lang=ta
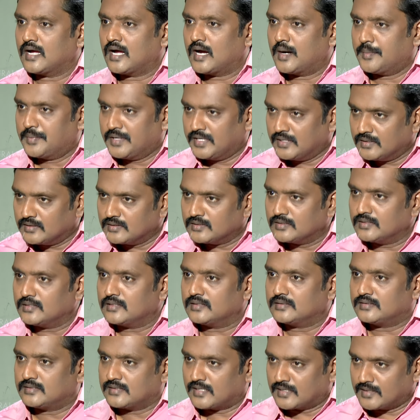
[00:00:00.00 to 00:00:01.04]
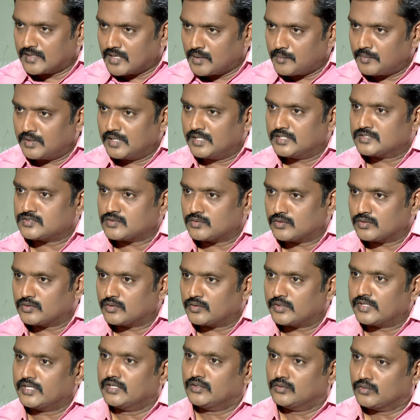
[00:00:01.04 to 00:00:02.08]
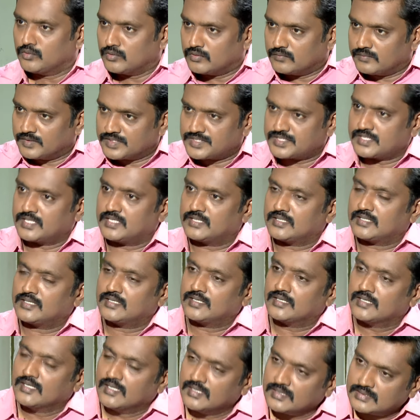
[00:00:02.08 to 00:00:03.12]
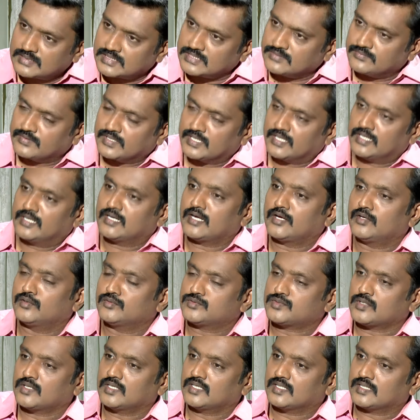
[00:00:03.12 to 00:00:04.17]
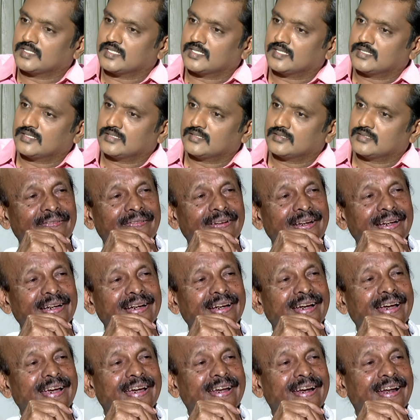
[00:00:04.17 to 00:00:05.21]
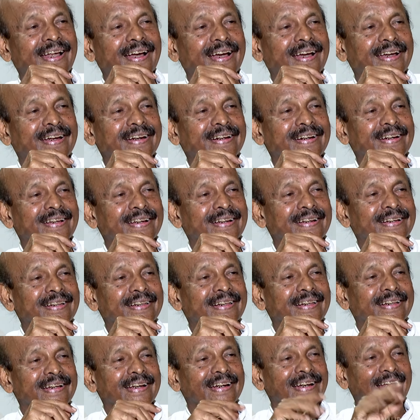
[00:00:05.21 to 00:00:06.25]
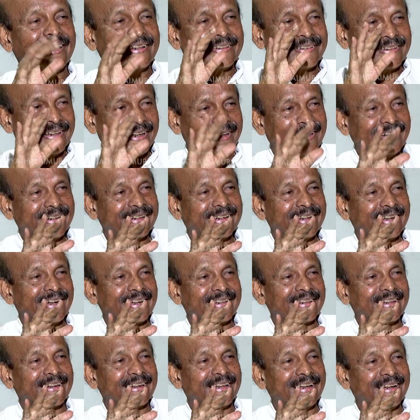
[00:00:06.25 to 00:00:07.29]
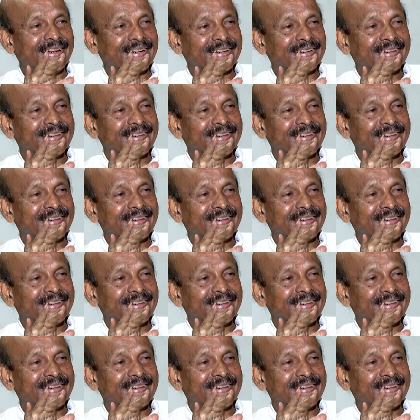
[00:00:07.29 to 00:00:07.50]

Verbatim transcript: அப்படின்னு திரு அண்ணாமலையை சொன்னதோட இன்னொரு வெர்ஷனாக தானே திரு வெங்கைய நாயுடும் சொல்லியிருக்கிறாரு வெங்கைய நாயுடு என்ன அத்தாரிட்டி இதில்